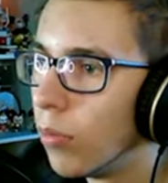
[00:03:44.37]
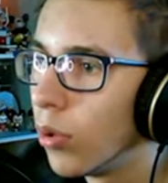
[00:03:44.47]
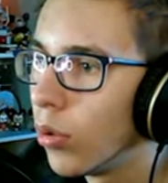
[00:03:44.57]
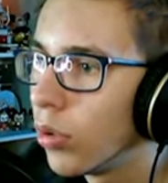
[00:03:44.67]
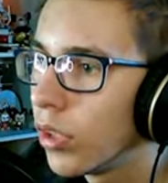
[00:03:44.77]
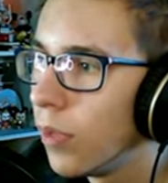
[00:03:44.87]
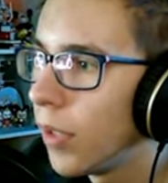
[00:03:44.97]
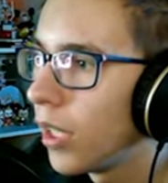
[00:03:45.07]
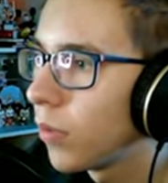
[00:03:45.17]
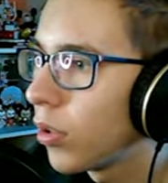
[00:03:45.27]
Bo glutki
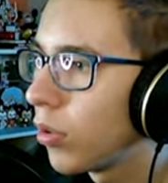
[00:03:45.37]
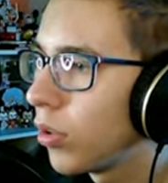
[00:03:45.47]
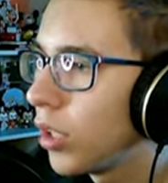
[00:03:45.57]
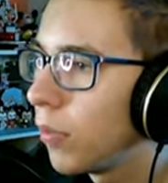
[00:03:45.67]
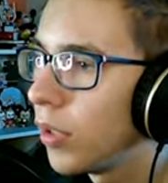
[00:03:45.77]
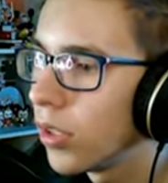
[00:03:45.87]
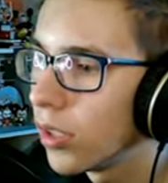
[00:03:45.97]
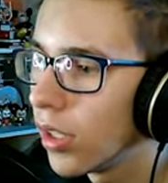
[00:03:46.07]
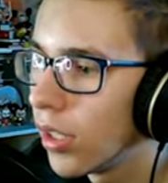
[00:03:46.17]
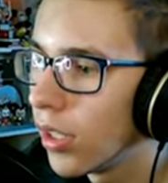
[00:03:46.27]
mają to do siebie,
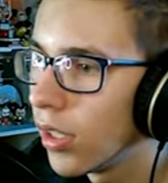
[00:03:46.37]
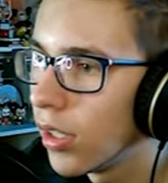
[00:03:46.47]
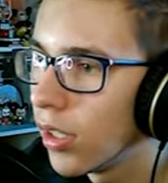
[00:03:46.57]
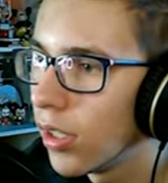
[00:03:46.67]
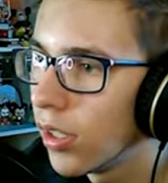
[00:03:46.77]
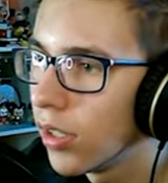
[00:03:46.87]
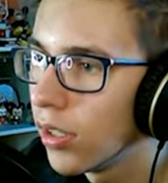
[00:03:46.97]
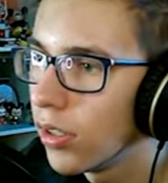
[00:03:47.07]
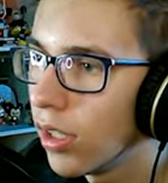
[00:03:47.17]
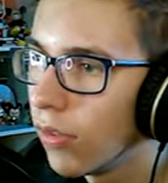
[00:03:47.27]
że
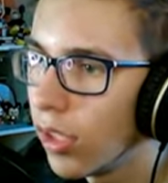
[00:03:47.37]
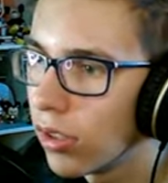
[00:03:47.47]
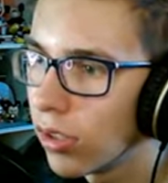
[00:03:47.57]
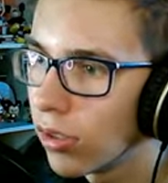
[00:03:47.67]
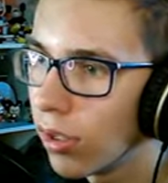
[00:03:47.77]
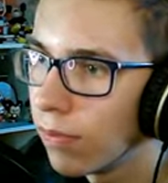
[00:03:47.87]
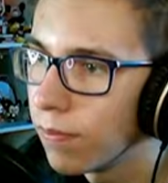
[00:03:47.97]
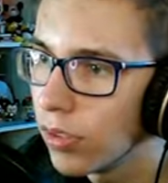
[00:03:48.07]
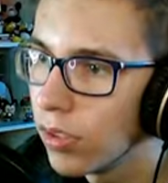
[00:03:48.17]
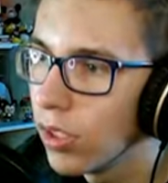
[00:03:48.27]
że wiecie co,
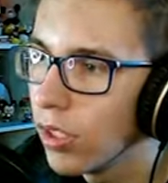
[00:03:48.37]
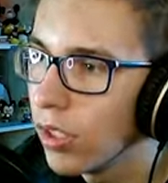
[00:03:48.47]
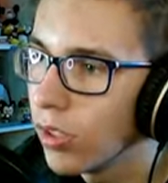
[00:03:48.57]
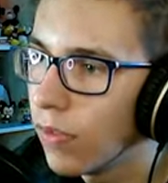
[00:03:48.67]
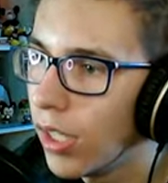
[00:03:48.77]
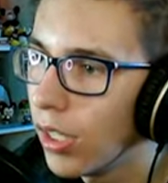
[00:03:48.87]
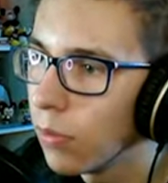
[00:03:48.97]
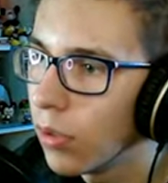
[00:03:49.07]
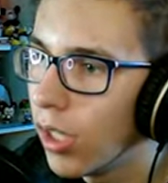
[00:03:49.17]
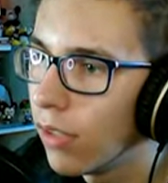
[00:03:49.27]
że cię zwalają
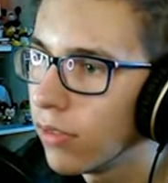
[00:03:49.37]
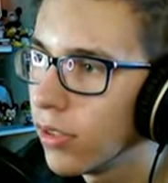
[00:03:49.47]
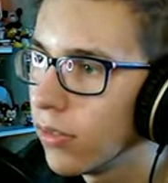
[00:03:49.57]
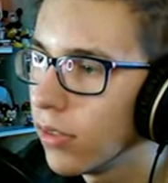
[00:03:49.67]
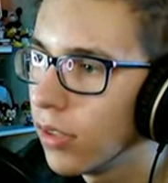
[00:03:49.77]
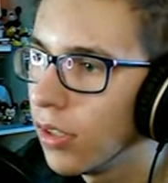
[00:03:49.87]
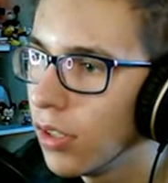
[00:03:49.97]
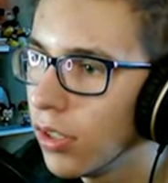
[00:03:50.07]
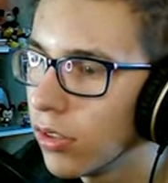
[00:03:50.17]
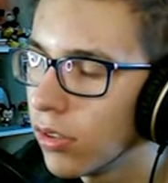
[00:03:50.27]
do lawy,
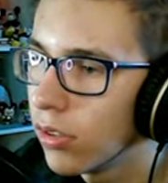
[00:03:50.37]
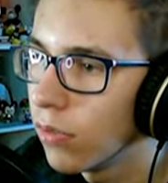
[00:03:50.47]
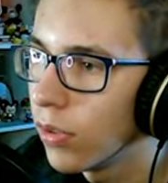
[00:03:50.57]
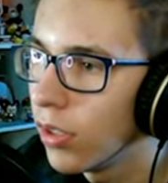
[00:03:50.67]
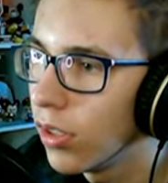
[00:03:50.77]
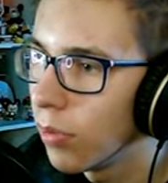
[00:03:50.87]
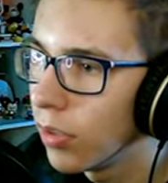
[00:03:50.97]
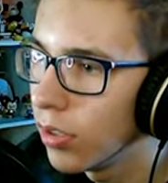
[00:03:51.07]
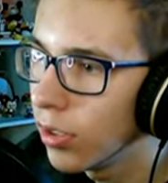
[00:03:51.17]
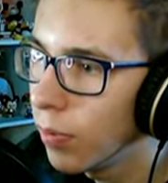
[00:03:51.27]
giniesz, twoje
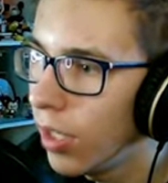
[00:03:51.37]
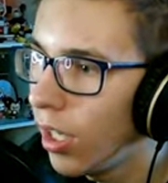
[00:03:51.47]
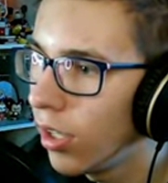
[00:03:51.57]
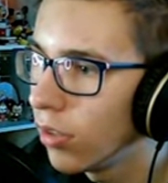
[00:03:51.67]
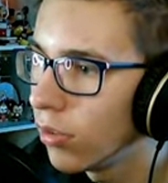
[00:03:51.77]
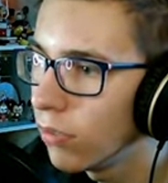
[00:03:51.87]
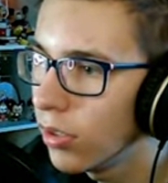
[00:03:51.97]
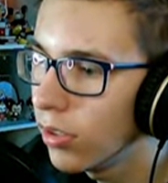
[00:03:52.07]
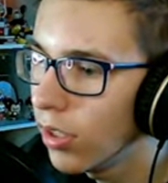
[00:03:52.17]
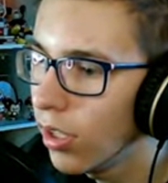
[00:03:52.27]
itemki się spalają
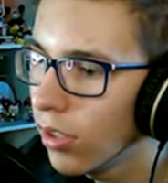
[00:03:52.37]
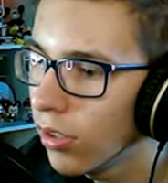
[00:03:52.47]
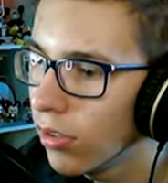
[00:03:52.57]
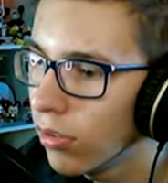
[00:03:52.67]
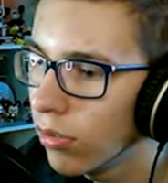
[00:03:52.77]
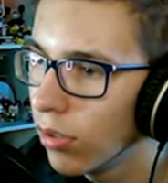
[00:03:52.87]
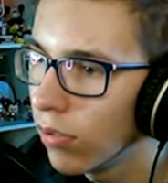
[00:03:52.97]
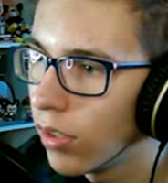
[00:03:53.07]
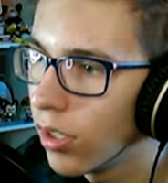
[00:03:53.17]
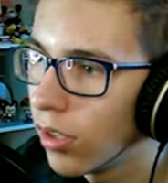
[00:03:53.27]
i tak od
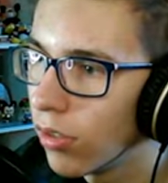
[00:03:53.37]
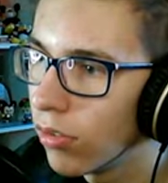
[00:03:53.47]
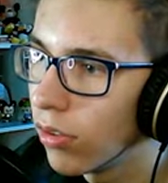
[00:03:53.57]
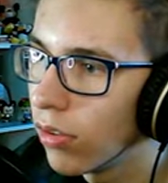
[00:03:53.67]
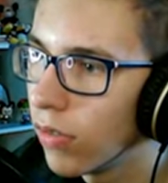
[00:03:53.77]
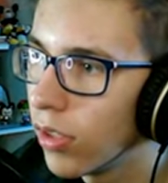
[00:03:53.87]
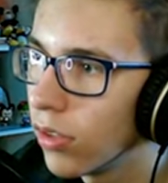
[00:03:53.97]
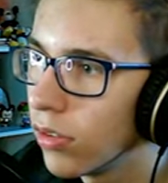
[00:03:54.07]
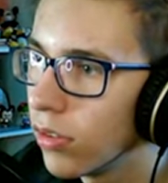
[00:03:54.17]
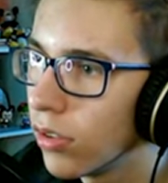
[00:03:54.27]
nowa, od
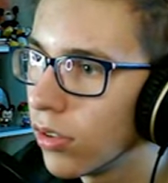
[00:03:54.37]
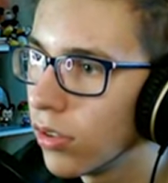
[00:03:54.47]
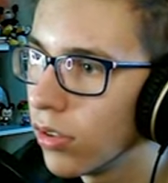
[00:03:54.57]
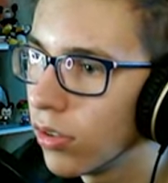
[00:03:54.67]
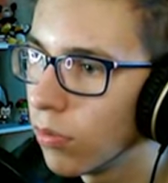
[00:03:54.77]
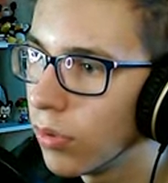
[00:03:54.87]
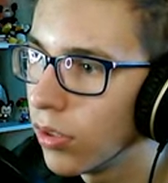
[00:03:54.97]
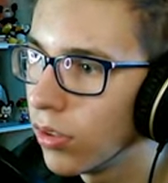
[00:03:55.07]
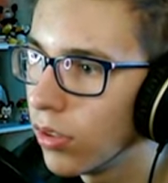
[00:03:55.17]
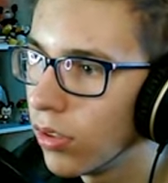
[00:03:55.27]
nowa
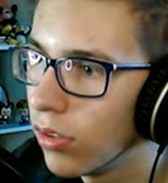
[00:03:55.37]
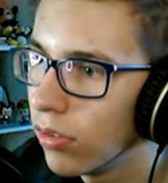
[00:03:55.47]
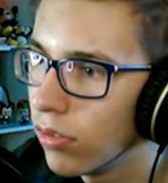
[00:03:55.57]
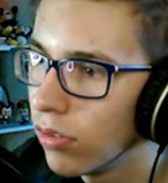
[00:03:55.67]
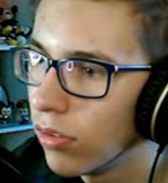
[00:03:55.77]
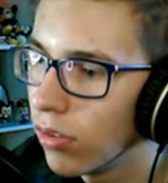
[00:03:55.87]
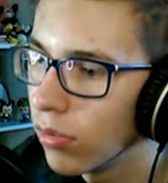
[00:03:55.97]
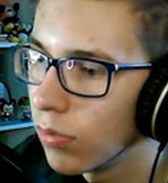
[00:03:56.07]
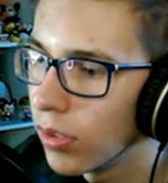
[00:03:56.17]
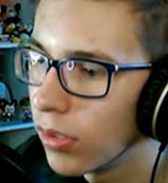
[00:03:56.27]
365 dni, no,
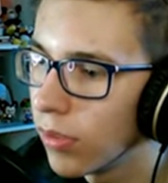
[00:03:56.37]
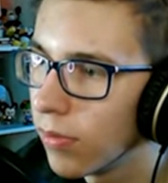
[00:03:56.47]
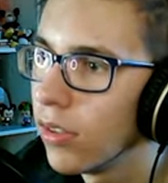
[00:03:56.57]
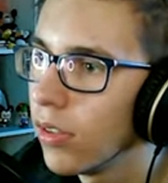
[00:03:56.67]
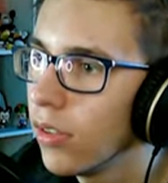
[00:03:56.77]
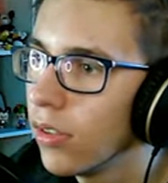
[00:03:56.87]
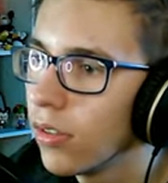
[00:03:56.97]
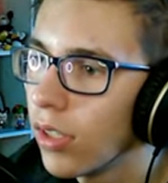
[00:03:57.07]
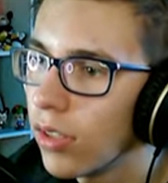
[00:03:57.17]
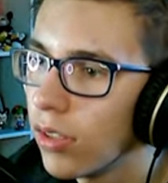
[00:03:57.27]
rozumiecie.
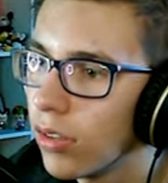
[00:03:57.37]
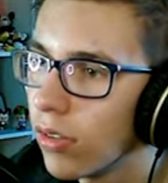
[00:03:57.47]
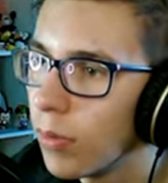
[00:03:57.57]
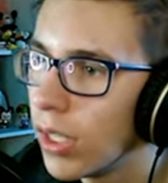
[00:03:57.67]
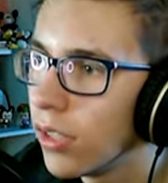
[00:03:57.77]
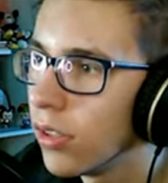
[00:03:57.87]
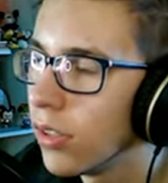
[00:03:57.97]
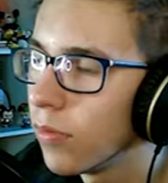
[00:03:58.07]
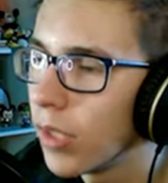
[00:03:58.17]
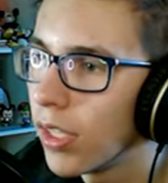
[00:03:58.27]
No taki normalny
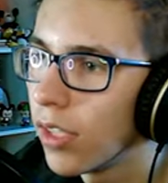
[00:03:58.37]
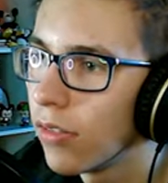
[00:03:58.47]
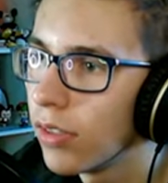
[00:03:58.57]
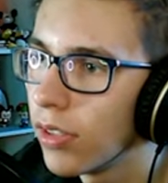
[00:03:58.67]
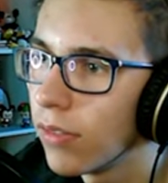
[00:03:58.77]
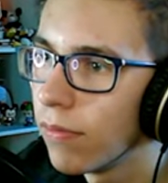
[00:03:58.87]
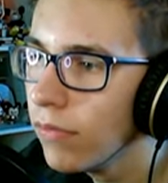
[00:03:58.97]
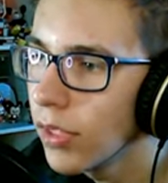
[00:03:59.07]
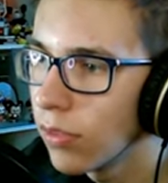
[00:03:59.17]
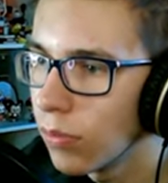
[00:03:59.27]
dzień w Minecrafcie.
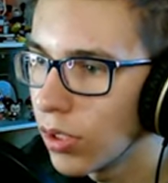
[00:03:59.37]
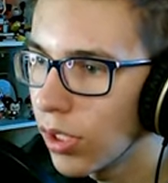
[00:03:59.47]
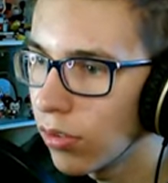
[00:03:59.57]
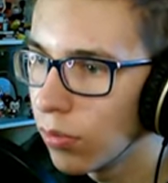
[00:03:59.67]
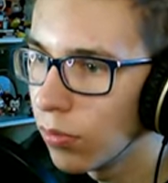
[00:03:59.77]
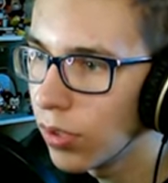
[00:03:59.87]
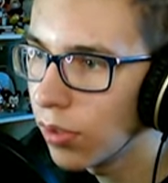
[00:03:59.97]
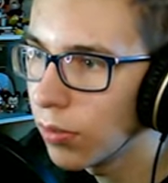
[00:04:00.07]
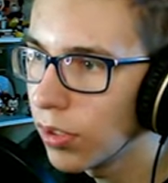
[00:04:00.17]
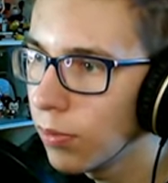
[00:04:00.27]
Może jakoś bym się
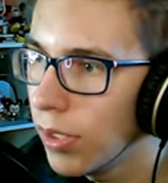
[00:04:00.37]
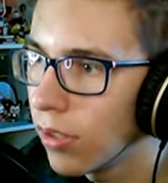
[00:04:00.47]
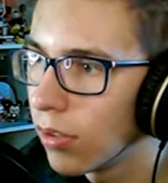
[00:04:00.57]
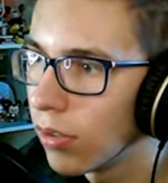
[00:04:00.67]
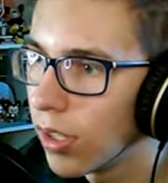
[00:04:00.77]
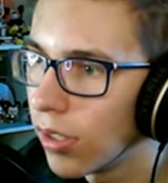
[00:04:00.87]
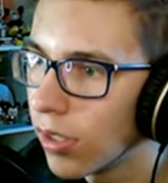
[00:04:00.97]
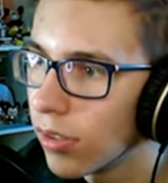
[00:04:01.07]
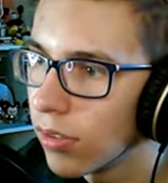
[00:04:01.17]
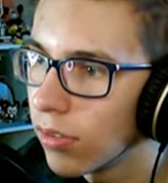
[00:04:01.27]
tam przesmyknął
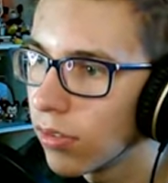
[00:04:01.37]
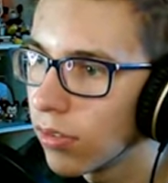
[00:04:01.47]
jednak, co?